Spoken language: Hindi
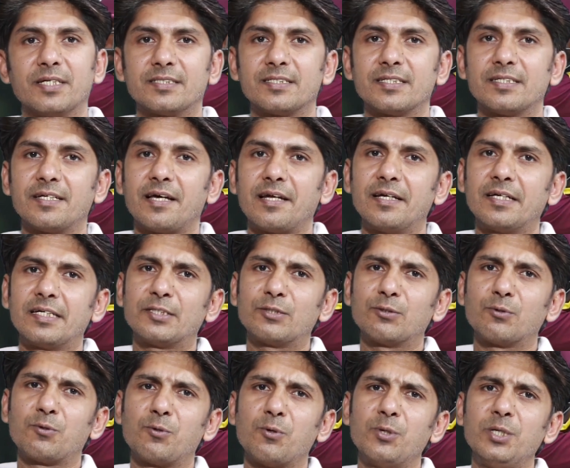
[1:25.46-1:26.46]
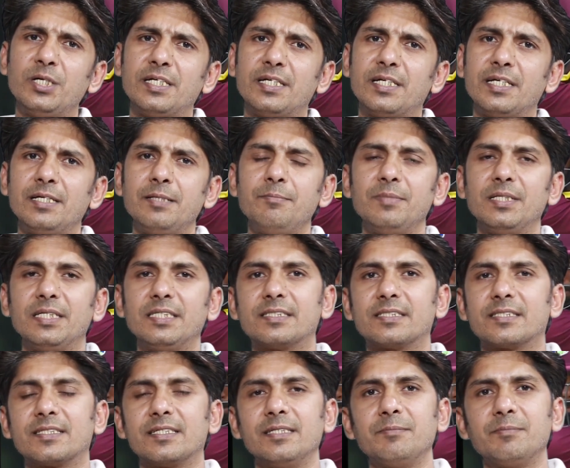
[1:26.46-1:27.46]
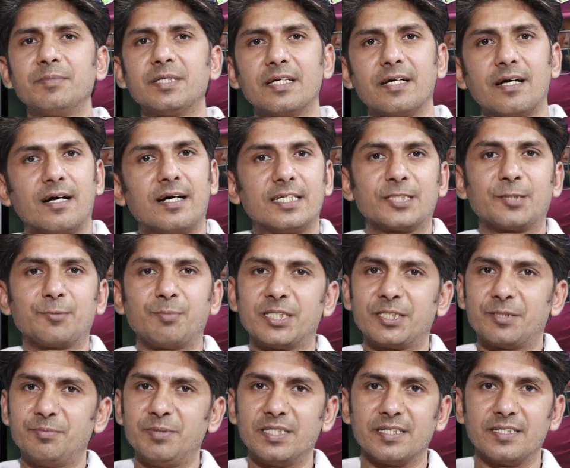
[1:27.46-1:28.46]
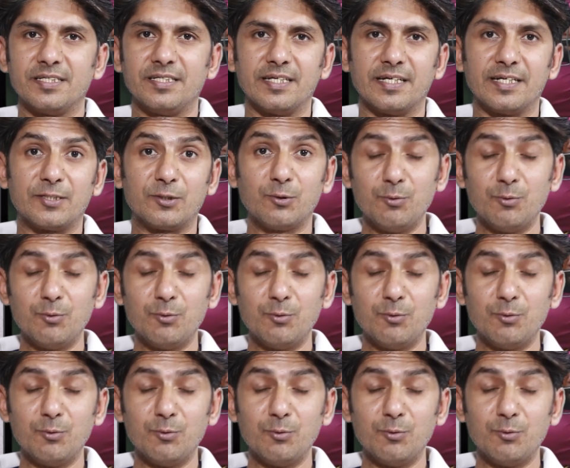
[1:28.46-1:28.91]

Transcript: नज़र डालेंगे तो कोई टीम इस टीम के आसपास भी नहीं है